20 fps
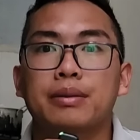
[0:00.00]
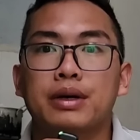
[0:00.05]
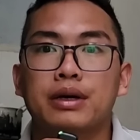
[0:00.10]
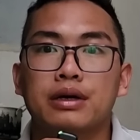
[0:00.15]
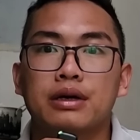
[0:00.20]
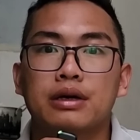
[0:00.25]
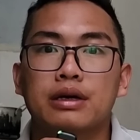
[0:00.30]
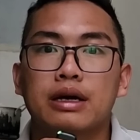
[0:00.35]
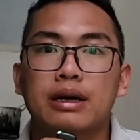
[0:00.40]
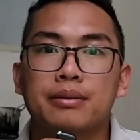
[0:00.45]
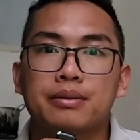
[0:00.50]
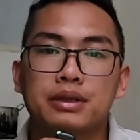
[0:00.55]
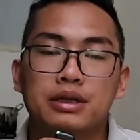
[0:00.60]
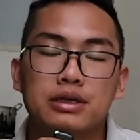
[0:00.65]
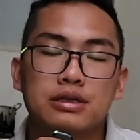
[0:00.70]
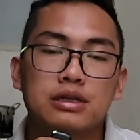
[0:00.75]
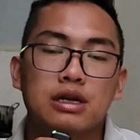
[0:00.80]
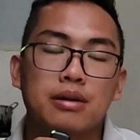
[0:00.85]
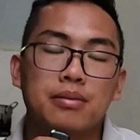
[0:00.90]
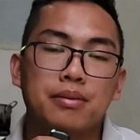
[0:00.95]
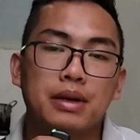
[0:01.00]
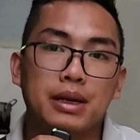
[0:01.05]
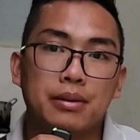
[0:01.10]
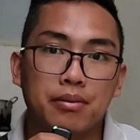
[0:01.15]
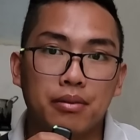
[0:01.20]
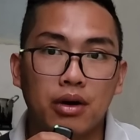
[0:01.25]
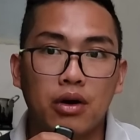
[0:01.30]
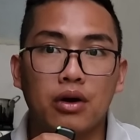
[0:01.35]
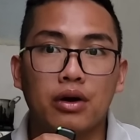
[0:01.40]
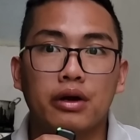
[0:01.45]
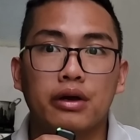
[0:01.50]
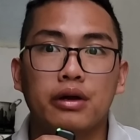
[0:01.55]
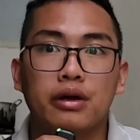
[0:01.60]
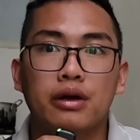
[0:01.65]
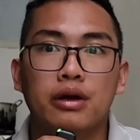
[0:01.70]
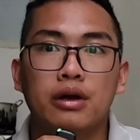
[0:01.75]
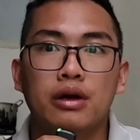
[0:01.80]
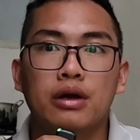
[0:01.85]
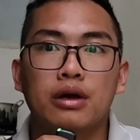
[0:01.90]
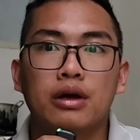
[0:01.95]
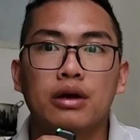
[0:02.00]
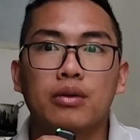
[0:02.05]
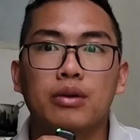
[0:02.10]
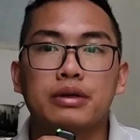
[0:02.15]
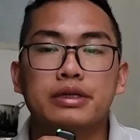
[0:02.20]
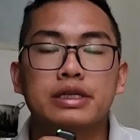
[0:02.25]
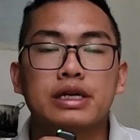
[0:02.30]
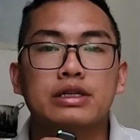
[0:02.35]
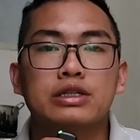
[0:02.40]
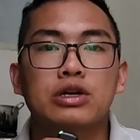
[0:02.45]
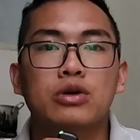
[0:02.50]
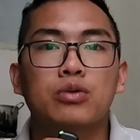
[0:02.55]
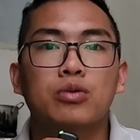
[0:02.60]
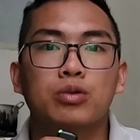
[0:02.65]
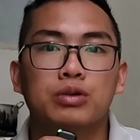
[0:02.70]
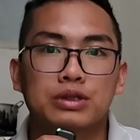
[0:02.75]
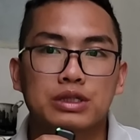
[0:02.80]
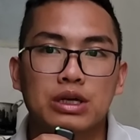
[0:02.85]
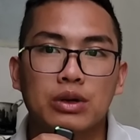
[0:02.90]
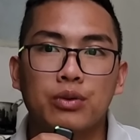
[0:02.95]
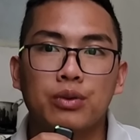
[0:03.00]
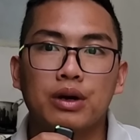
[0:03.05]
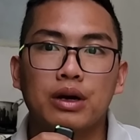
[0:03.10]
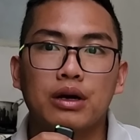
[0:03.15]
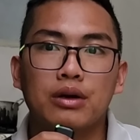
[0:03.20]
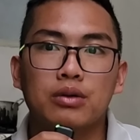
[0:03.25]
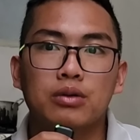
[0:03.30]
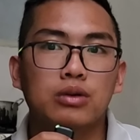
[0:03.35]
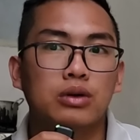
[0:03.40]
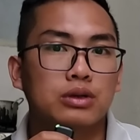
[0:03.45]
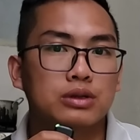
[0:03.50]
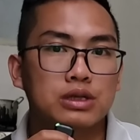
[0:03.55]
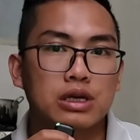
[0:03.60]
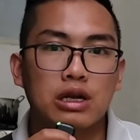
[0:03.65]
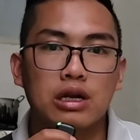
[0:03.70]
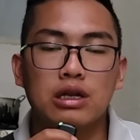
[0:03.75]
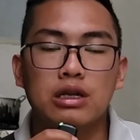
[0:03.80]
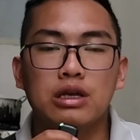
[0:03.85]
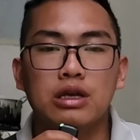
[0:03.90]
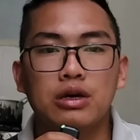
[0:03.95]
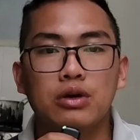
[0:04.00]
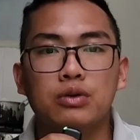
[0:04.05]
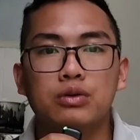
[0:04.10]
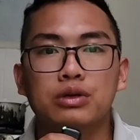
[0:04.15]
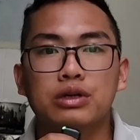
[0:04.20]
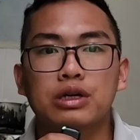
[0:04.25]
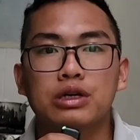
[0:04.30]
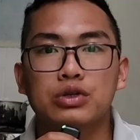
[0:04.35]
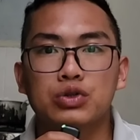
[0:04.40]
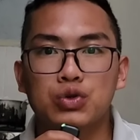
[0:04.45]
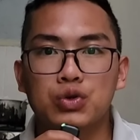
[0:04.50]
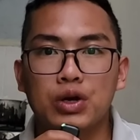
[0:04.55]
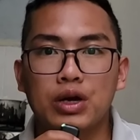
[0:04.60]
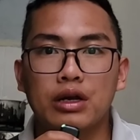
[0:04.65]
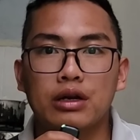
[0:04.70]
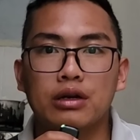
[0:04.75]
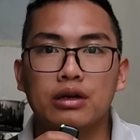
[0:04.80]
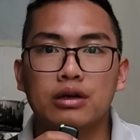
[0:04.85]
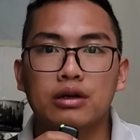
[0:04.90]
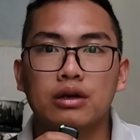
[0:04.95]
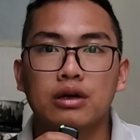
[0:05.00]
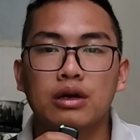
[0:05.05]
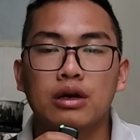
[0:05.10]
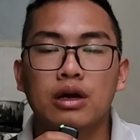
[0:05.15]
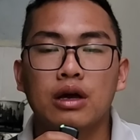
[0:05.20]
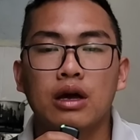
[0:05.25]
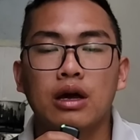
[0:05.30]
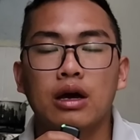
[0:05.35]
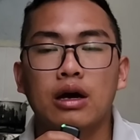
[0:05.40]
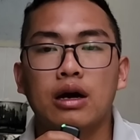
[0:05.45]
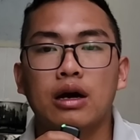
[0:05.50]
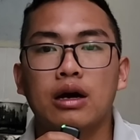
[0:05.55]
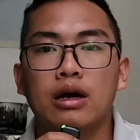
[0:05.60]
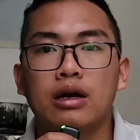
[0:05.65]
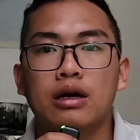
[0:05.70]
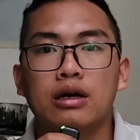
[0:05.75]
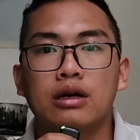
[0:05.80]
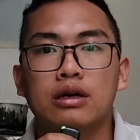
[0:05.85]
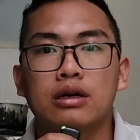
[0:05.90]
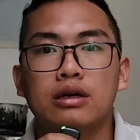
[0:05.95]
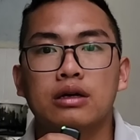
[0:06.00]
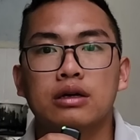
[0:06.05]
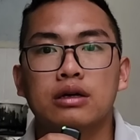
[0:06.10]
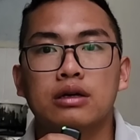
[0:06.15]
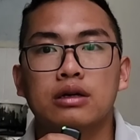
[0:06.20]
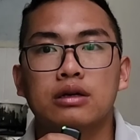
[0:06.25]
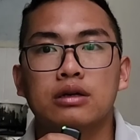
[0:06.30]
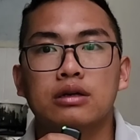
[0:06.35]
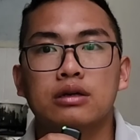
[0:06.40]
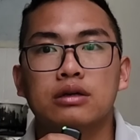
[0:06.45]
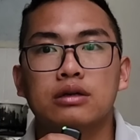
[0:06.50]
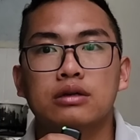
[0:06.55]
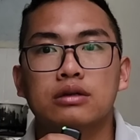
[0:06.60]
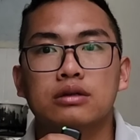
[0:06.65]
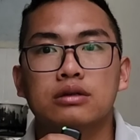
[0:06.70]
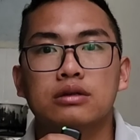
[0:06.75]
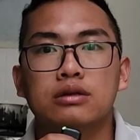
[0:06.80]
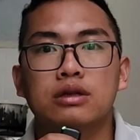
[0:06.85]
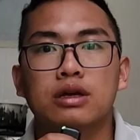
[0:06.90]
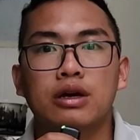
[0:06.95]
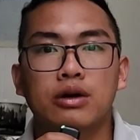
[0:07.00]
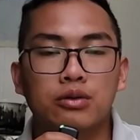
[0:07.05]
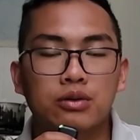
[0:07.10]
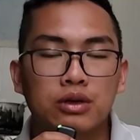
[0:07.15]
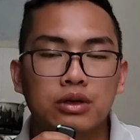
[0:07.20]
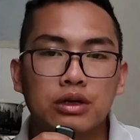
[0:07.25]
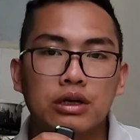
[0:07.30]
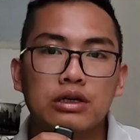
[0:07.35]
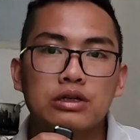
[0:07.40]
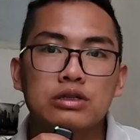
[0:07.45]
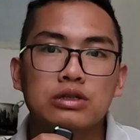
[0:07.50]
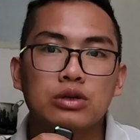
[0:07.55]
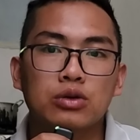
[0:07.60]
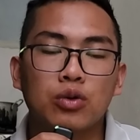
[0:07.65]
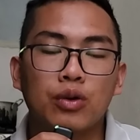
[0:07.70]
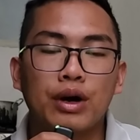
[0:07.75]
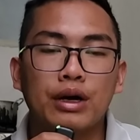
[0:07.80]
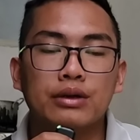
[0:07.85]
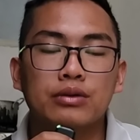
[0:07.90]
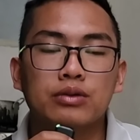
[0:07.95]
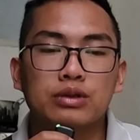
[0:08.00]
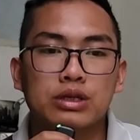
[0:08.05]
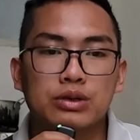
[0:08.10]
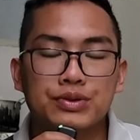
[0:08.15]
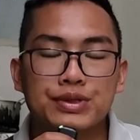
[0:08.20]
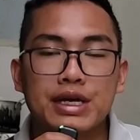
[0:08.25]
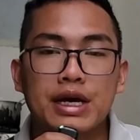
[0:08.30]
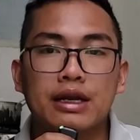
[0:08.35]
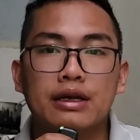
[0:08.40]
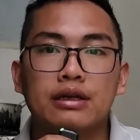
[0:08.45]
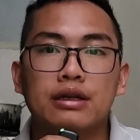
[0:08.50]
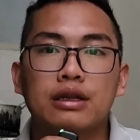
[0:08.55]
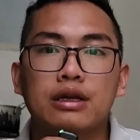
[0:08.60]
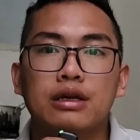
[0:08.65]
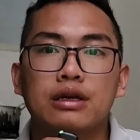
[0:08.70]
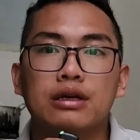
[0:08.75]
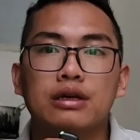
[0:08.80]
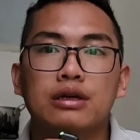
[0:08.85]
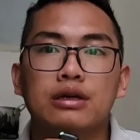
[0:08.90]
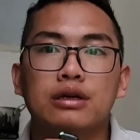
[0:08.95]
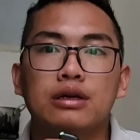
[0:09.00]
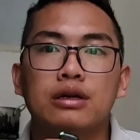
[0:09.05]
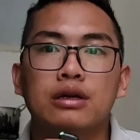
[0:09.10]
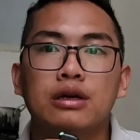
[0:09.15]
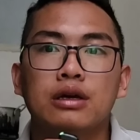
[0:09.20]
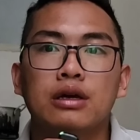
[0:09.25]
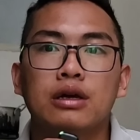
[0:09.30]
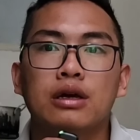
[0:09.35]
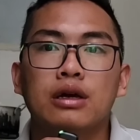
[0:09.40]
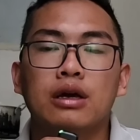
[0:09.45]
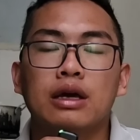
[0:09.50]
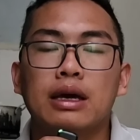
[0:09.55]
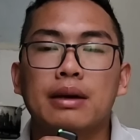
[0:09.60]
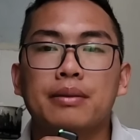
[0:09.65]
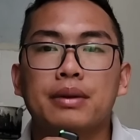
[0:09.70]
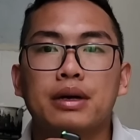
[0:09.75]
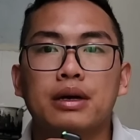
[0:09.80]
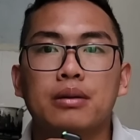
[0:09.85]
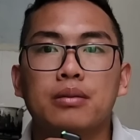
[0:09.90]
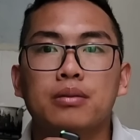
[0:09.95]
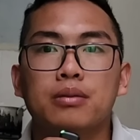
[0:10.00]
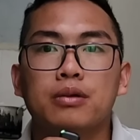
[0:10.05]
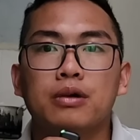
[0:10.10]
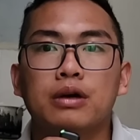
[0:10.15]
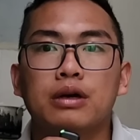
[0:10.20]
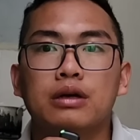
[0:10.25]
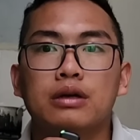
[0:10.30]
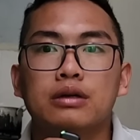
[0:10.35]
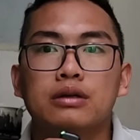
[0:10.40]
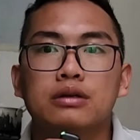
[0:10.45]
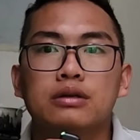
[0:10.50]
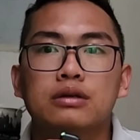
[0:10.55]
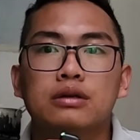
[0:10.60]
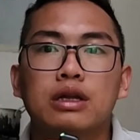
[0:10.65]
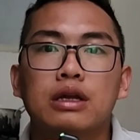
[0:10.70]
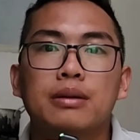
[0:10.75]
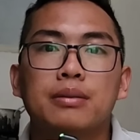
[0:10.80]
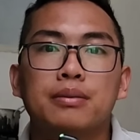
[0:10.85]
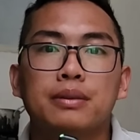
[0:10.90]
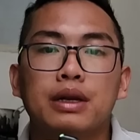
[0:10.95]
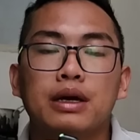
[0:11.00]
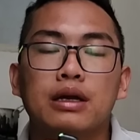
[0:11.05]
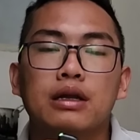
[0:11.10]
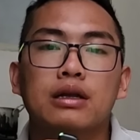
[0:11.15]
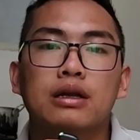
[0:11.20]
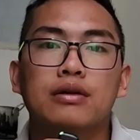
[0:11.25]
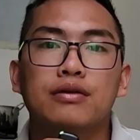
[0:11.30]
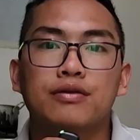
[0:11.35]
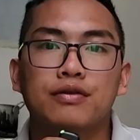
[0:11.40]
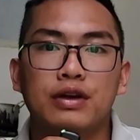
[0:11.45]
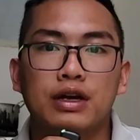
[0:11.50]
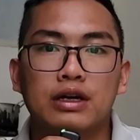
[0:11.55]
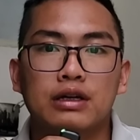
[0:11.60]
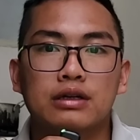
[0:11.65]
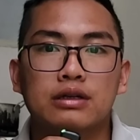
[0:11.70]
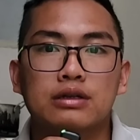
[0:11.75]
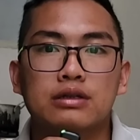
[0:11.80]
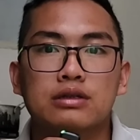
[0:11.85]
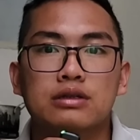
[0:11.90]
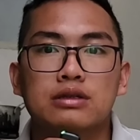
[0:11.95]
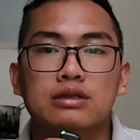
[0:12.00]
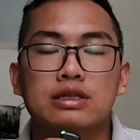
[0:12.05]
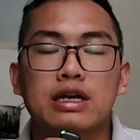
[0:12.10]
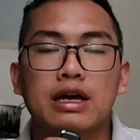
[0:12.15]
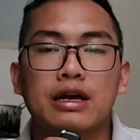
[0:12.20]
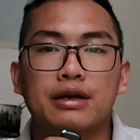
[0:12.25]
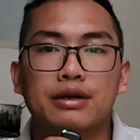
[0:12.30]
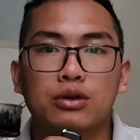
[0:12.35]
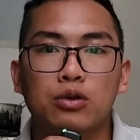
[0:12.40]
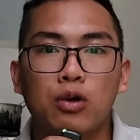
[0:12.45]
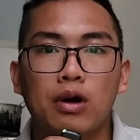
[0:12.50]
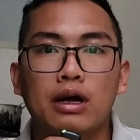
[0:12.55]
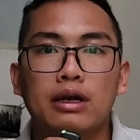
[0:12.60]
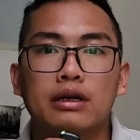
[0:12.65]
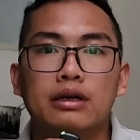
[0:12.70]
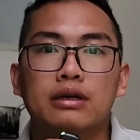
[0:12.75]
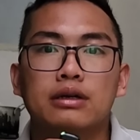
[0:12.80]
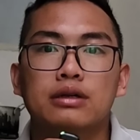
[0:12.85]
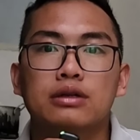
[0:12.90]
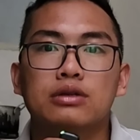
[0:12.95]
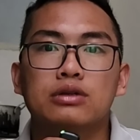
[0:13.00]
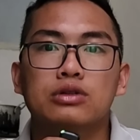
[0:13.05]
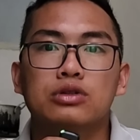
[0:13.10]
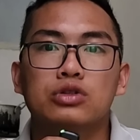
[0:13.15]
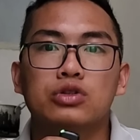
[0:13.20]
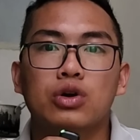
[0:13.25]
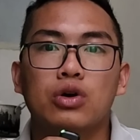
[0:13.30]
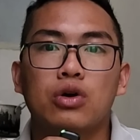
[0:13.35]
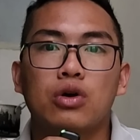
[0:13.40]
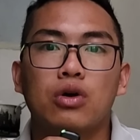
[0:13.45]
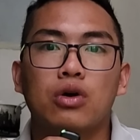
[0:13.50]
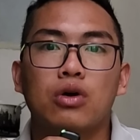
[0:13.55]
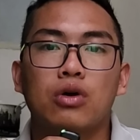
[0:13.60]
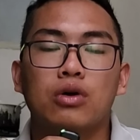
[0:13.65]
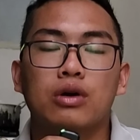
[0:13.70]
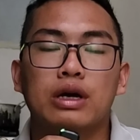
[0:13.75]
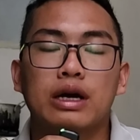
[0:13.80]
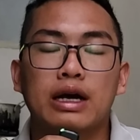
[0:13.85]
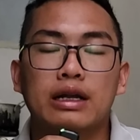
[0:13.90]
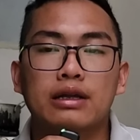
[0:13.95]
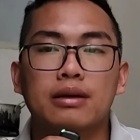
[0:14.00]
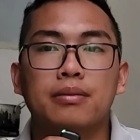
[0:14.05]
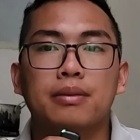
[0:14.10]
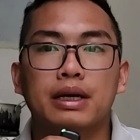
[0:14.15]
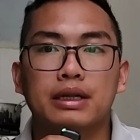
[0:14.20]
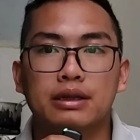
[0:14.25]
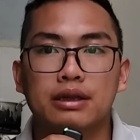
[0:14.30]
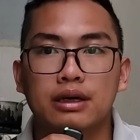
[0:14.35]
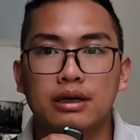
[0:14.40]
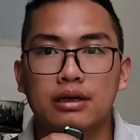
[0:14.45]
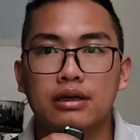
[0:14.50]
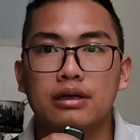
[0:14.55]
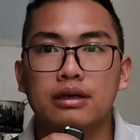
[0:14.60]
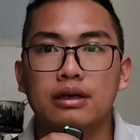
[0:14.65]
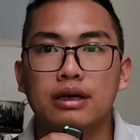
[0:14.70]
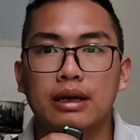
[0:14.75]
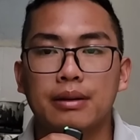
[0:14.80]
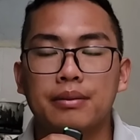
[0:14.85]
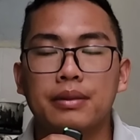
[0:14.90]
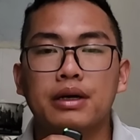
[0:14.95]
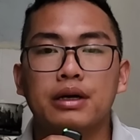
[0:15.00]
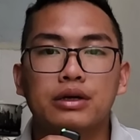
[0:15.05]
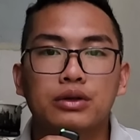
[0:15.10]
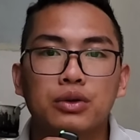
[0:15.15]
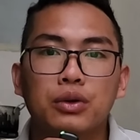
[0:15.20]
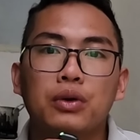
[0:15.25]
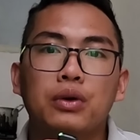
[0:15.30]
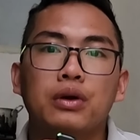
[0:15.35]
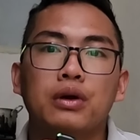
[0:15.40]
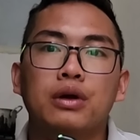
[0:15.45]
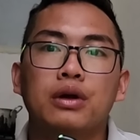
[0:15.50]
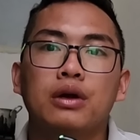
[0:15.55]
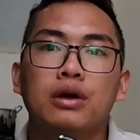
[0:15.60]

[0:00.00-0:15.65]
ấy cảm thấy rất là mệt mỏi ngoài ra trong cuộc sống á cũng có rất là nhiều những cái chuyện à, theo như cái dự đoán của cháu san thì em ấy muốn tìm đến cái việc giải thoát cho cá nhân bản thân em ấy thôi